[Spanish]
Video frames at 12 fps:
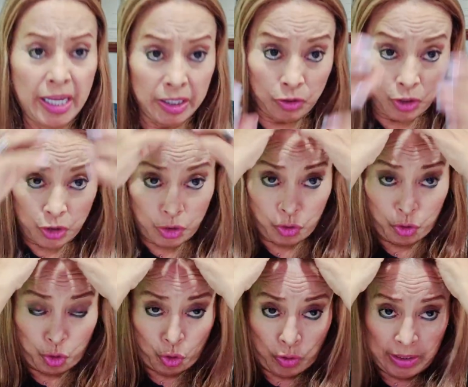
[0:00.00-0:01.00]
Entonces
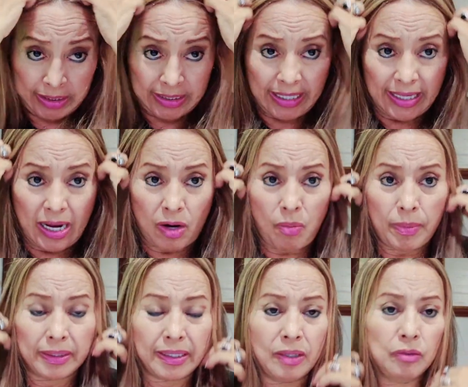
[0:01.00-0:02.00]
yo les quería
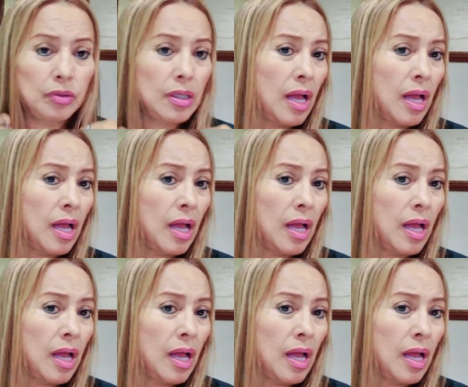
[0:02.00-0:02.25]
comentar